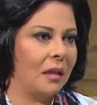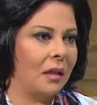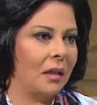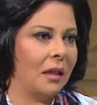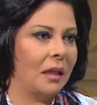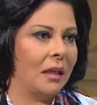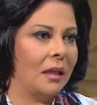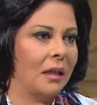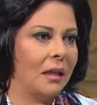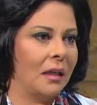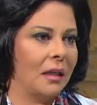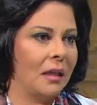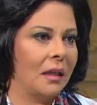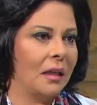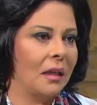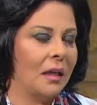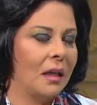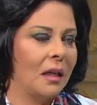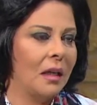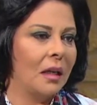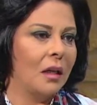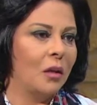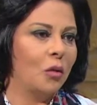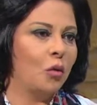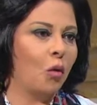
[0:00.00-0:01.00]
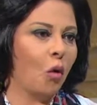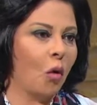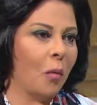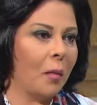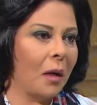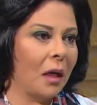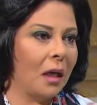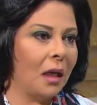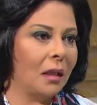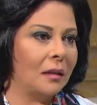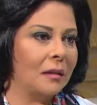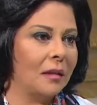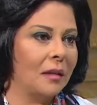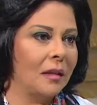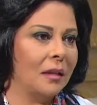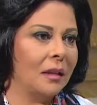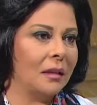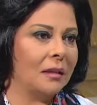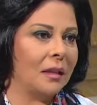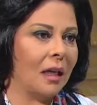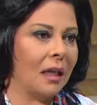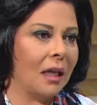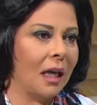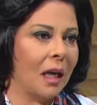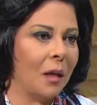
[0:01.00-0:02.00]
لا ده هايل الترميات اللي
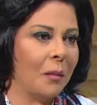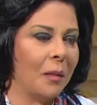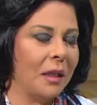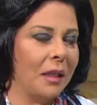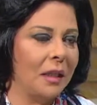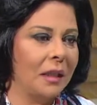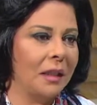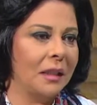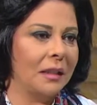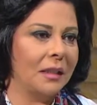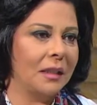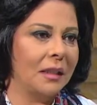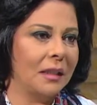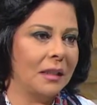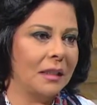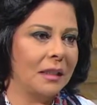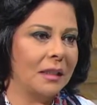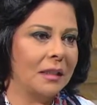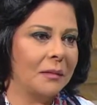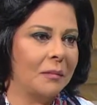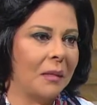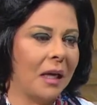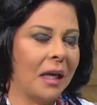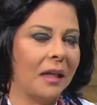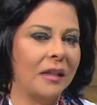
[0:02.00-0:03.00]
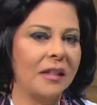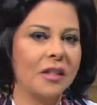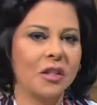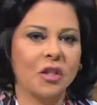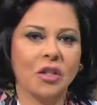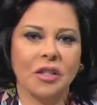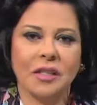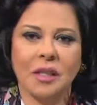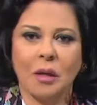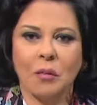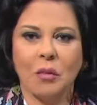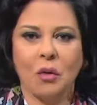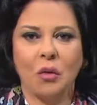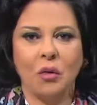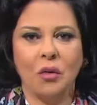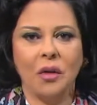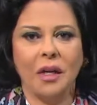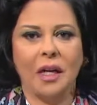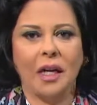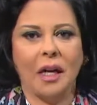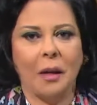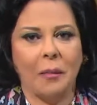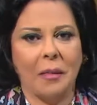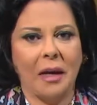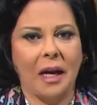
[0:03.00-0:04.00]
طالعه مني دي لا معلش سامحوني
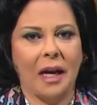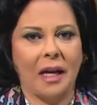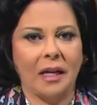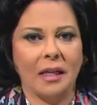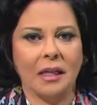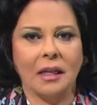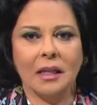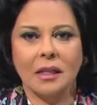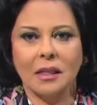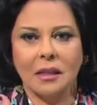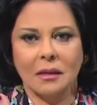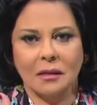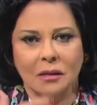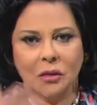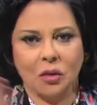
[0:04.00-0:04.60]
يا جماعه انا